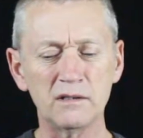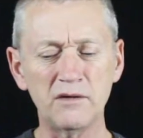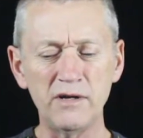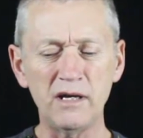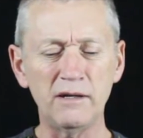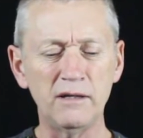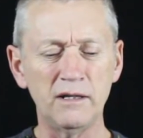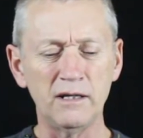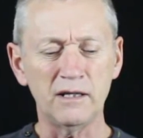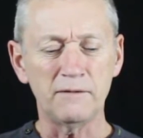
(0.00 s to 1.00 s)
Vous savez,
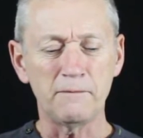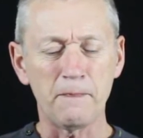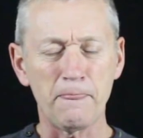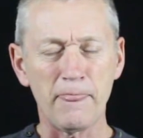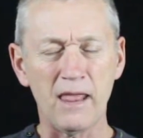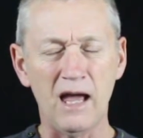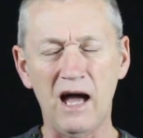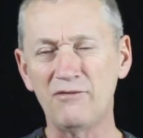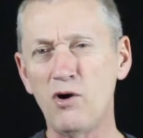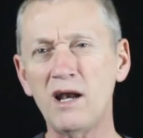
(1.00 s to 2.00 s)

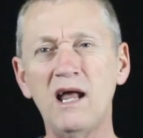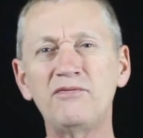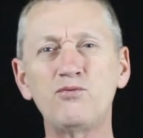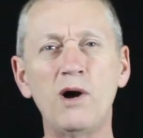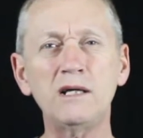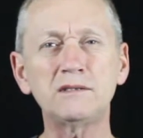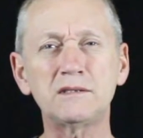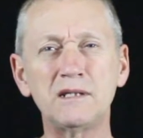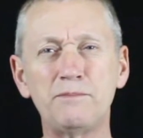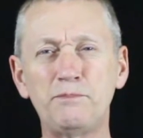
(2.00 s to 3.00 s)
avoir la foi,
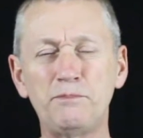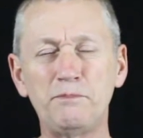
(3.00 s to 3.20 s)
c'est